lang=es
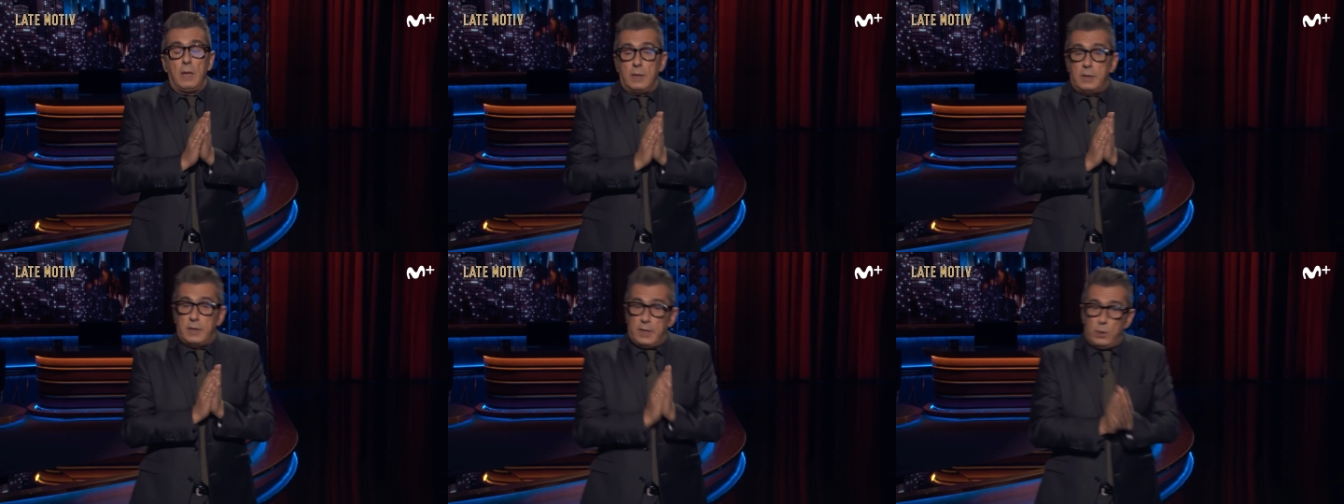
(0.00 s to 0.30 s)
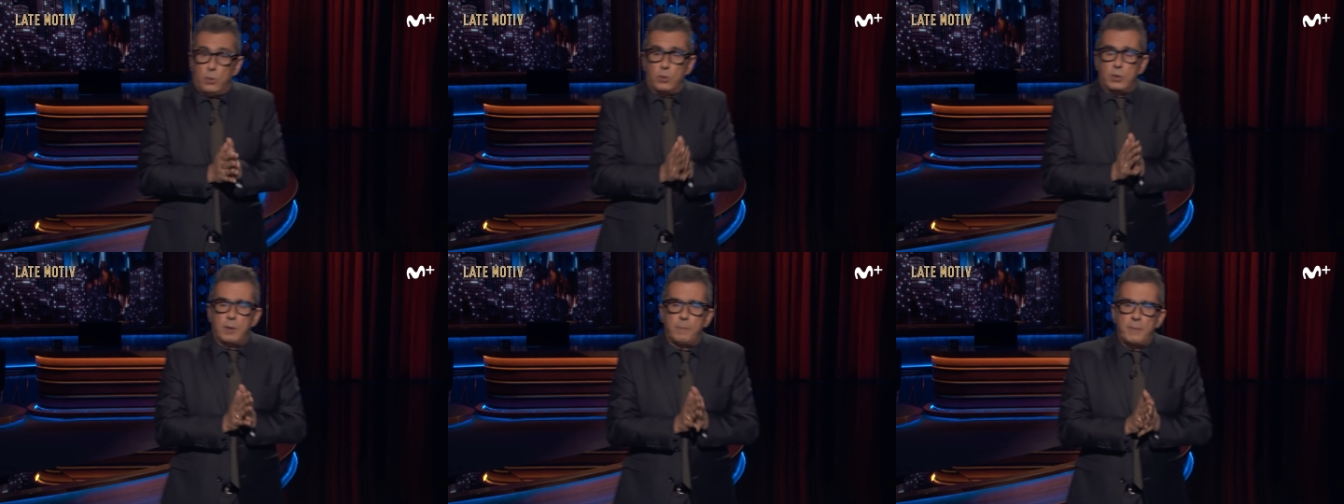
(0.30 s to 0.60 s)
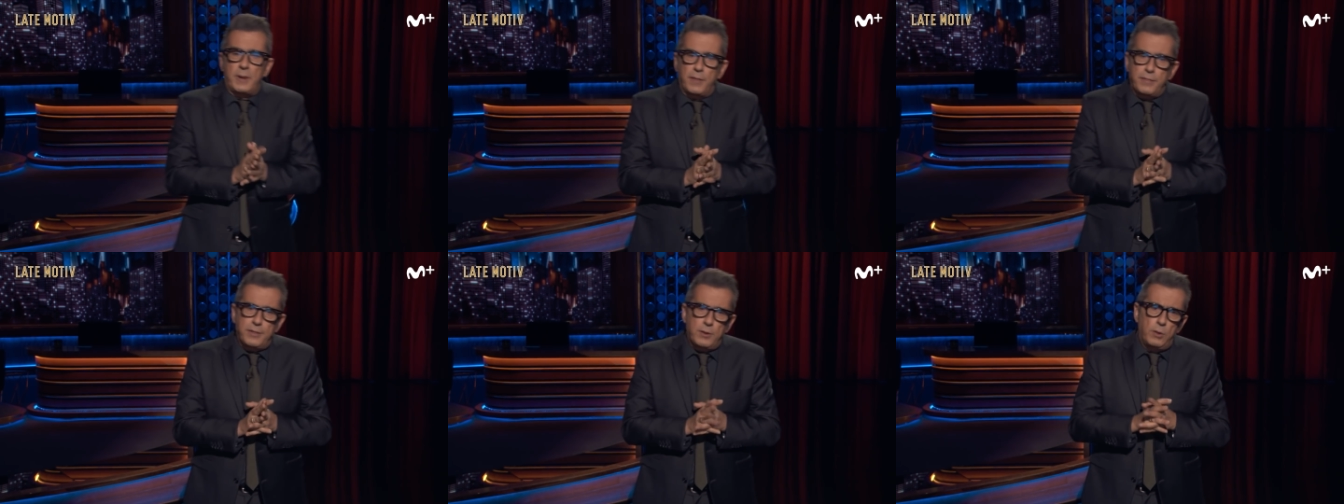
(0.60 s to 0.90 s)
Creo que
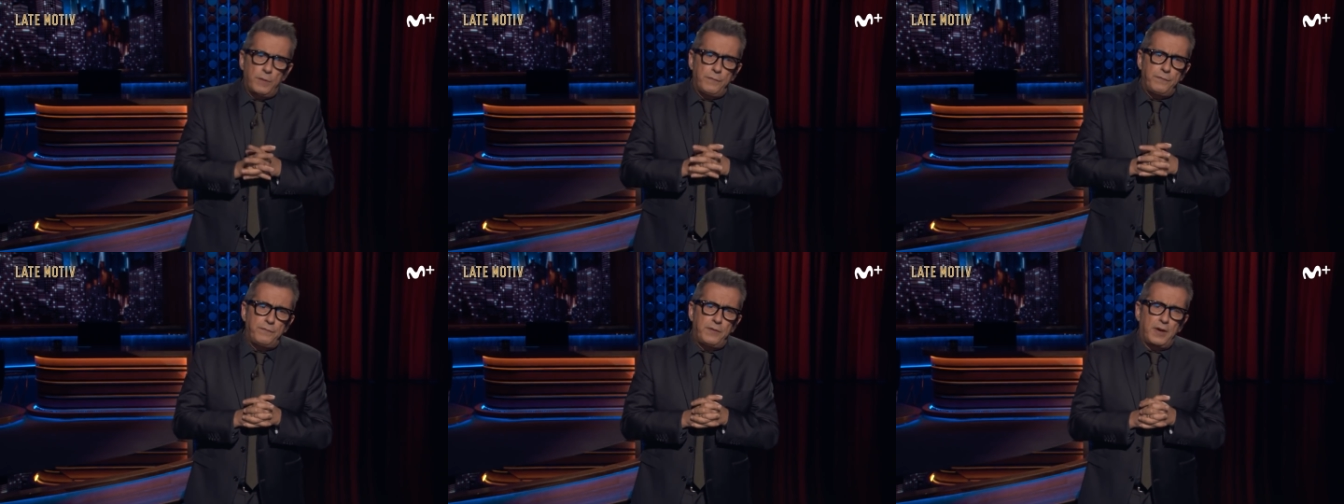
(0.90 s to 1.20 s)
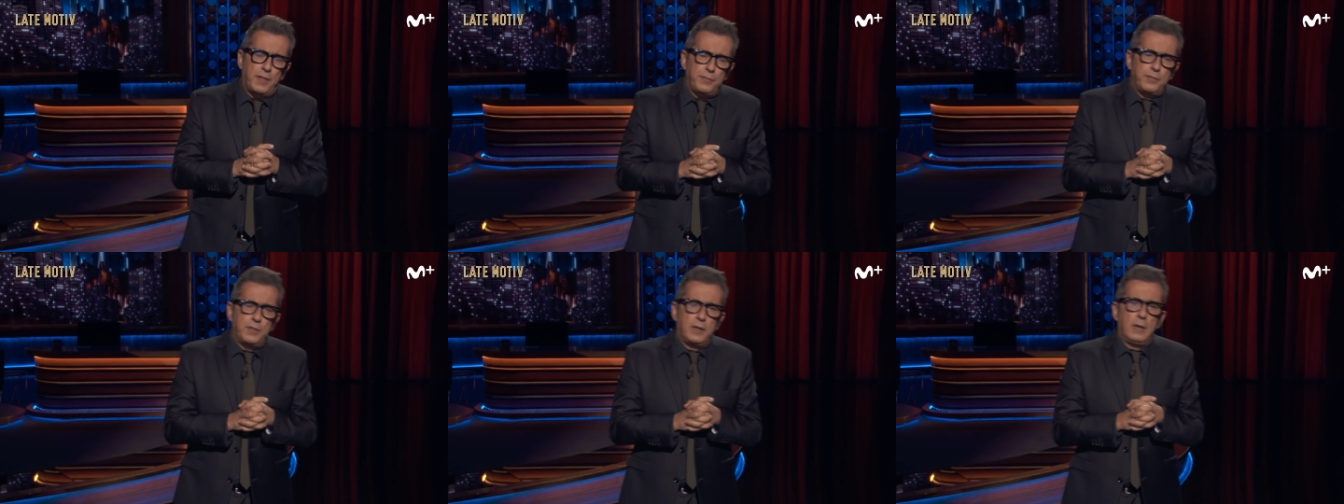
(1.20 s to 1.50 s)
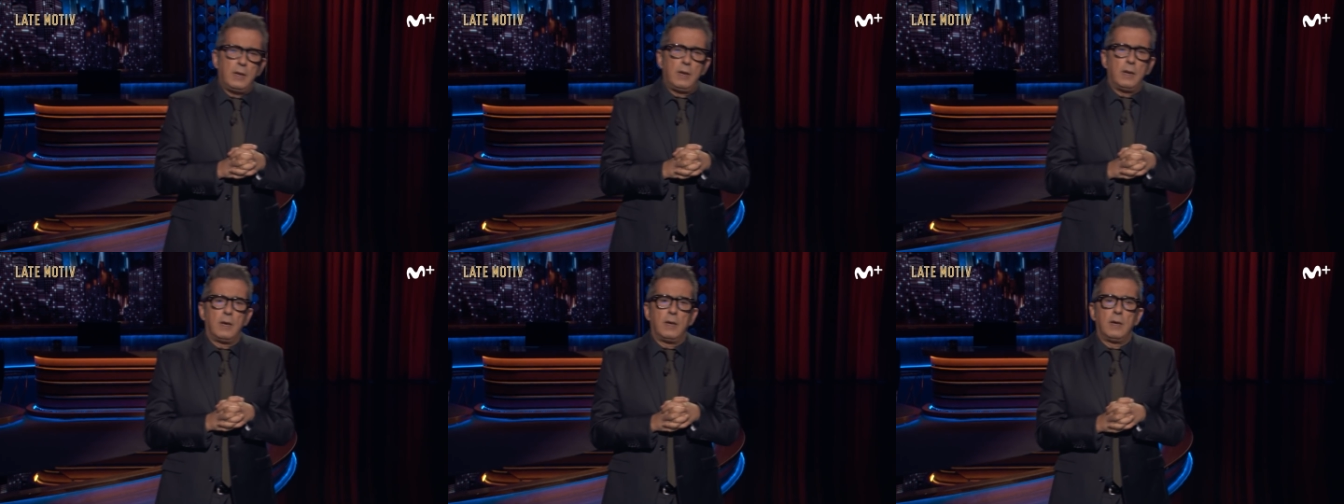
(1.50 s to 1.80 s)
para hacerlo
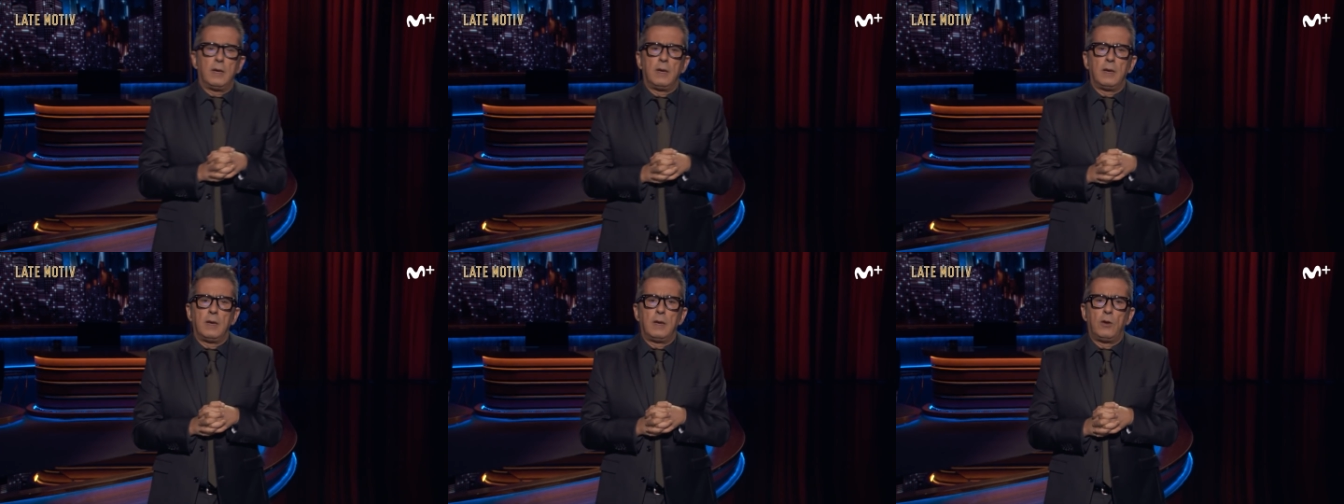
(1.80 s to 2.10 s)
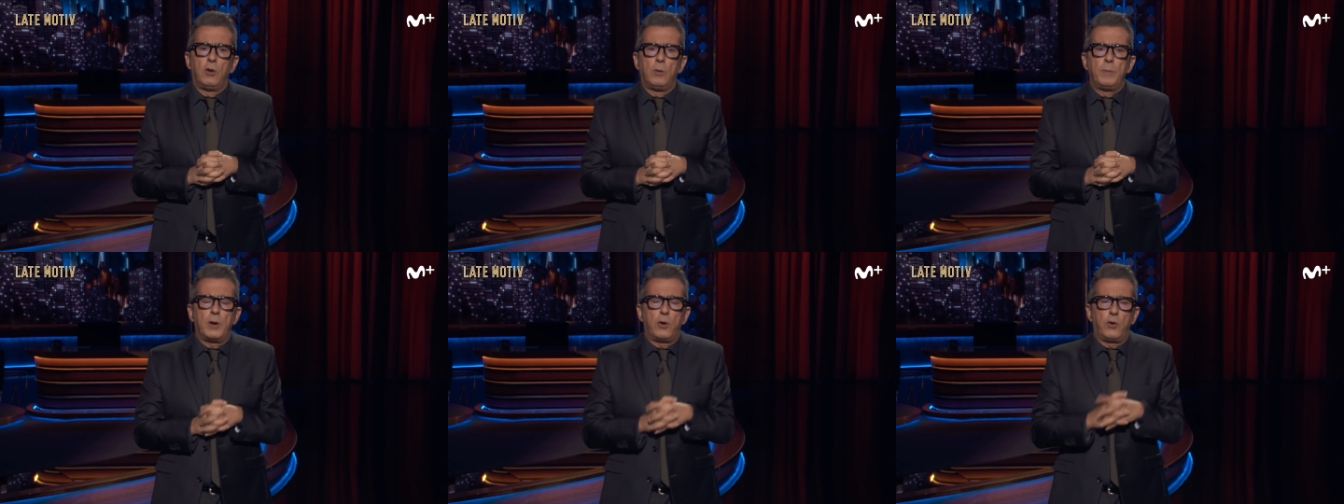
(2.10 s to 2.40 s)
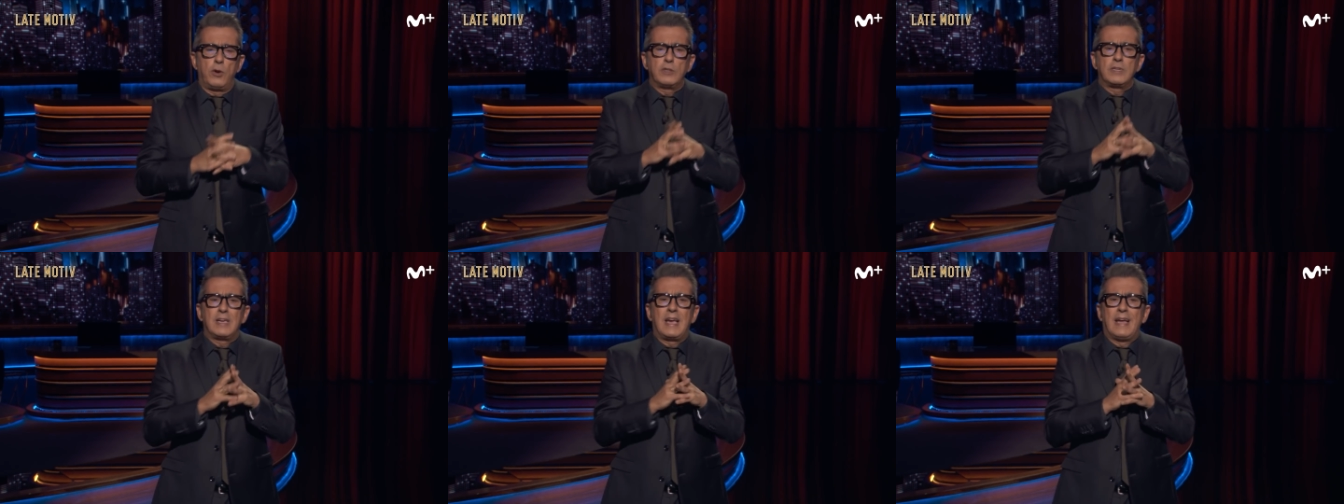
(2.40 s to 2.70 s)
fácil eh, lo
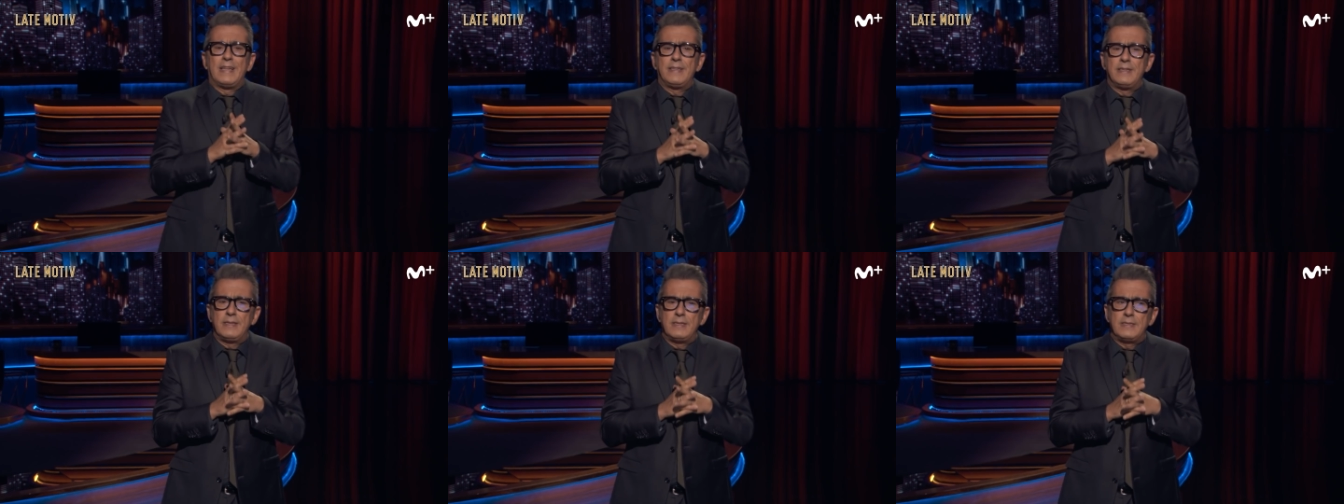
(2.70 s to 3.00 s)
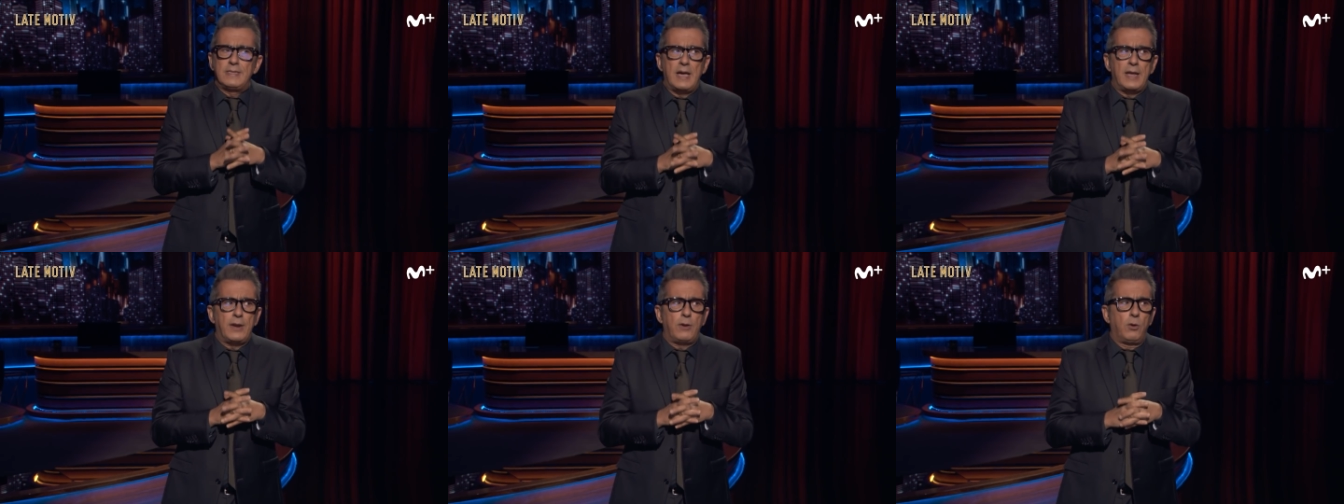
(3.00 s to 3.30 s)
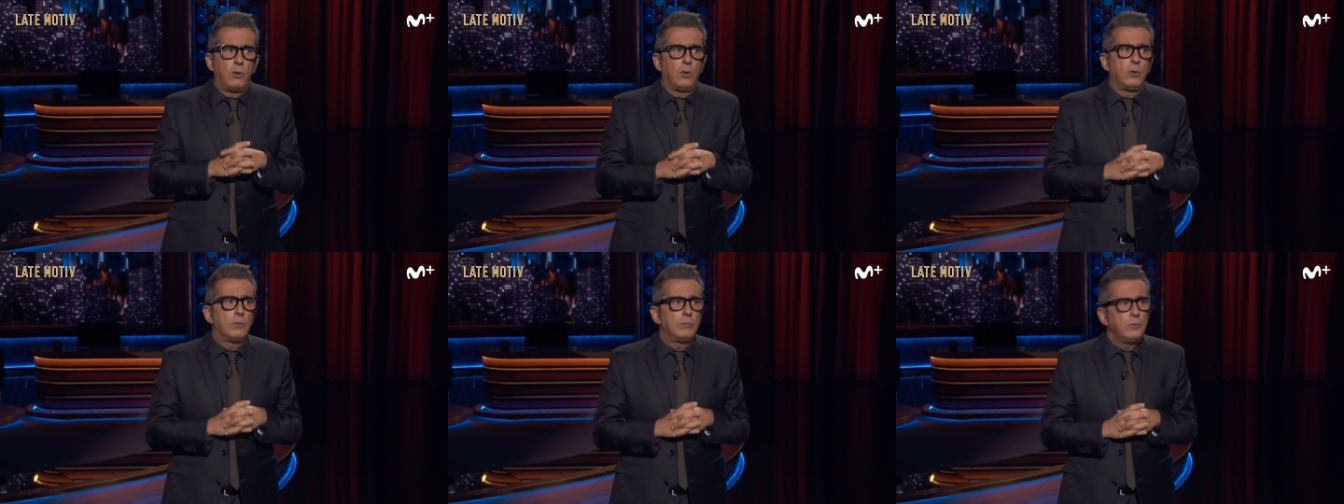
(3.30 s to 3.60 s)
mejor es
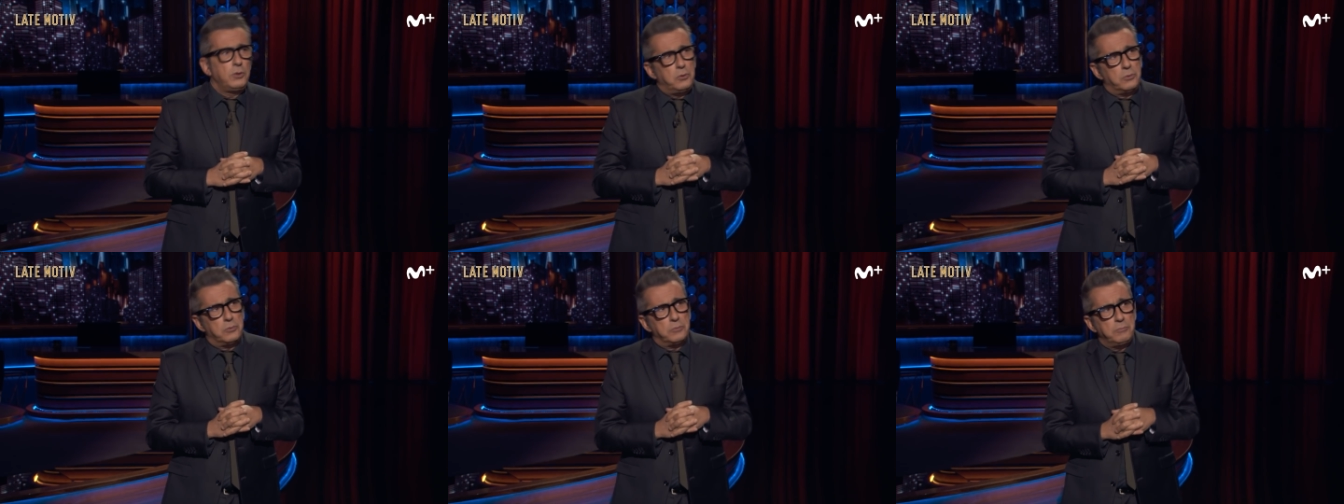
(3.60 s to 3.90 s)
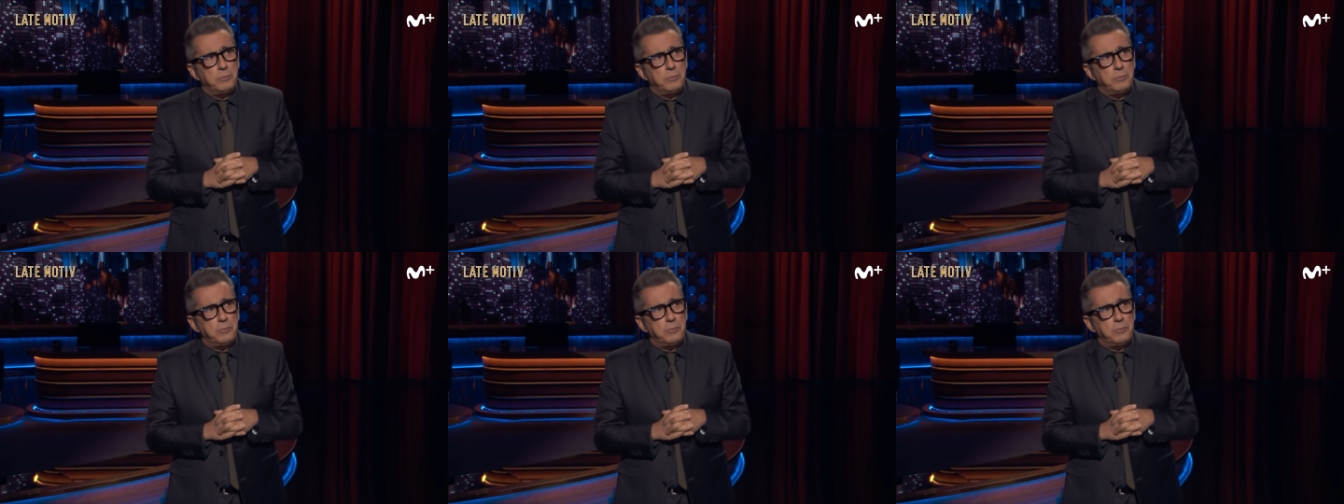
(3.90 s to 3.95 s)
cantarlo, no,